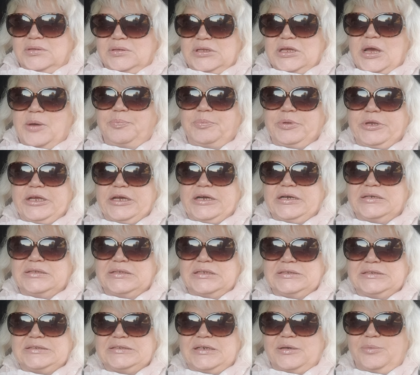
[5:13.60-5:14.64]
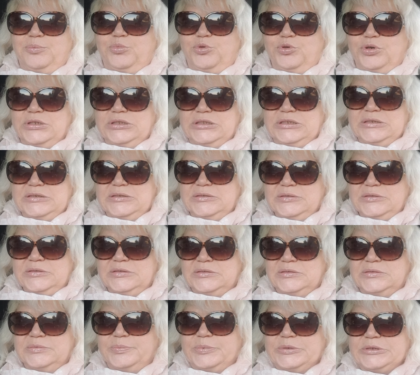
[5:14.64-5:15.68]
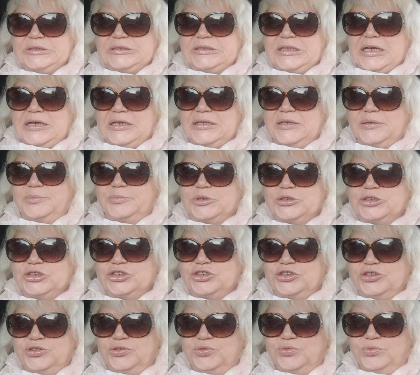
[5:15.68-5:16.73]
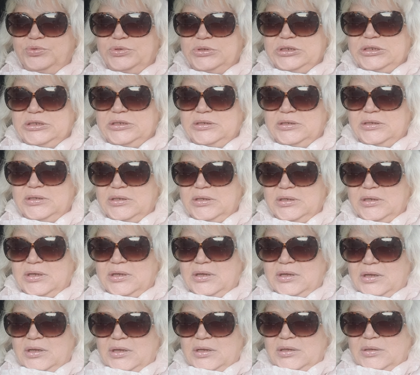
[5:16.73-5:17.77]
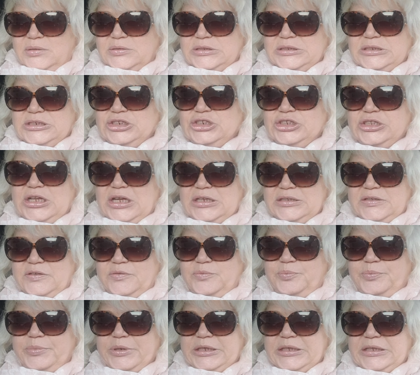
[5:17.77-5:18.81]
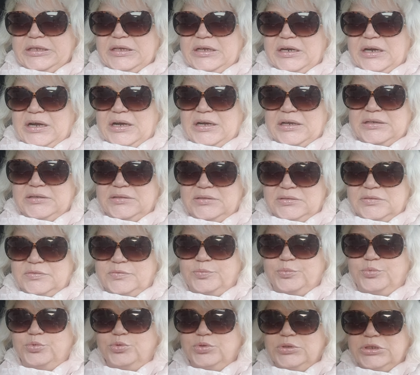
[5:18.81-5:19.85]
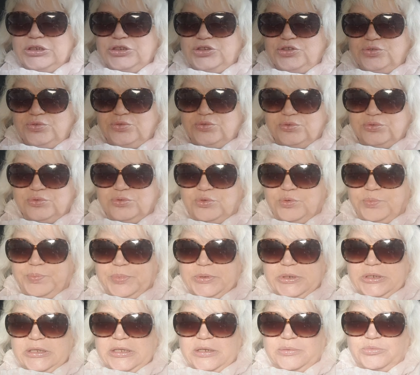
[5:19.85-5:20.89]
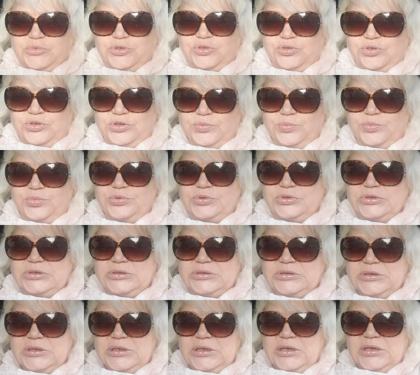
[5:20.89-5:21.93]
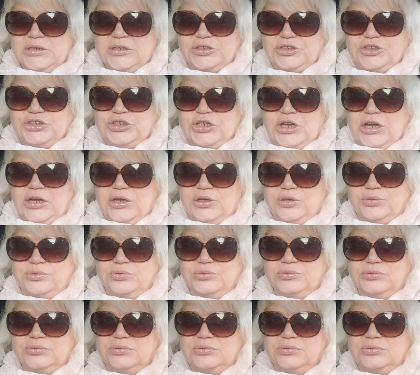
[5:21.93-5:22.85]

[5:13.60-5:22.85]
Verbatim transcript: Я приехала с работы, поставила машину и зашла там в Бакерай, в булочную, купить там что-нибудь к чаю.